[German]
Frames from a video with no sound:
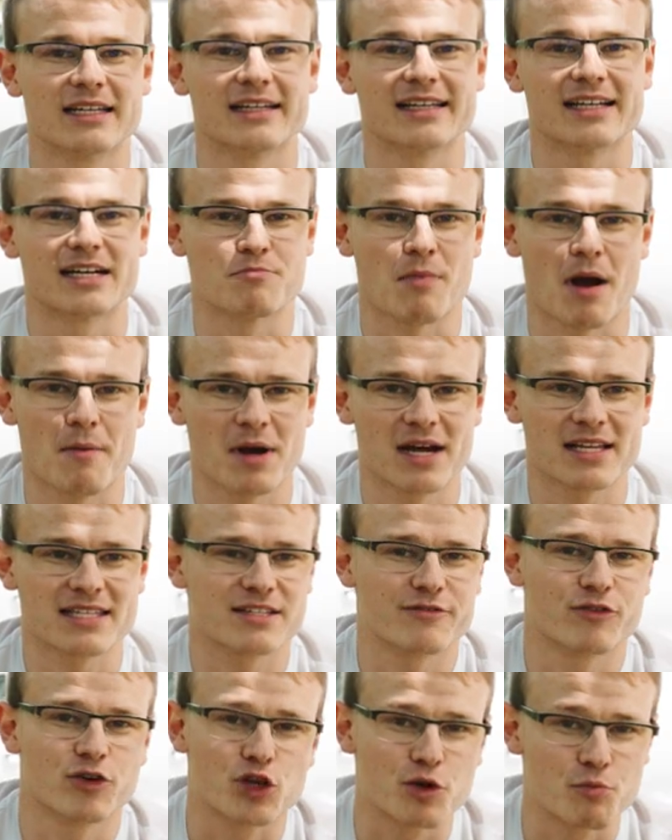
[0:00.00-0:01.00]
Ihre Mama hat
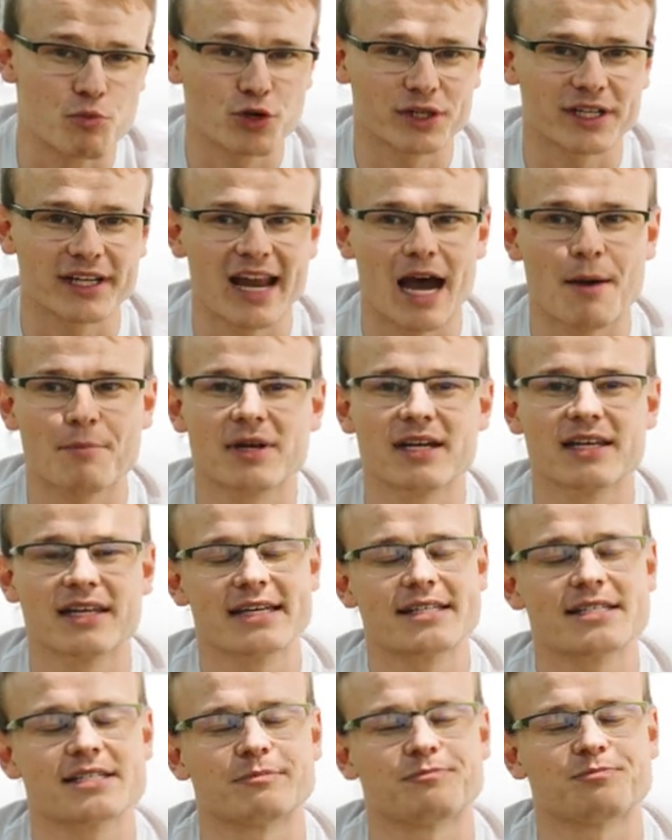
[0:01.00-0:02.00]
sie von Geburt an
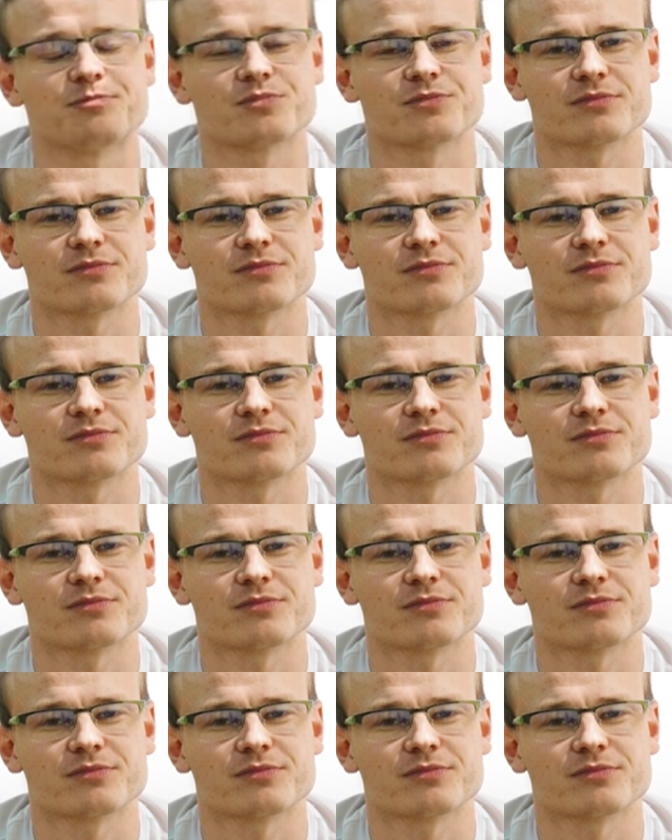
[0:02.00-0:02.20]
abgelehnt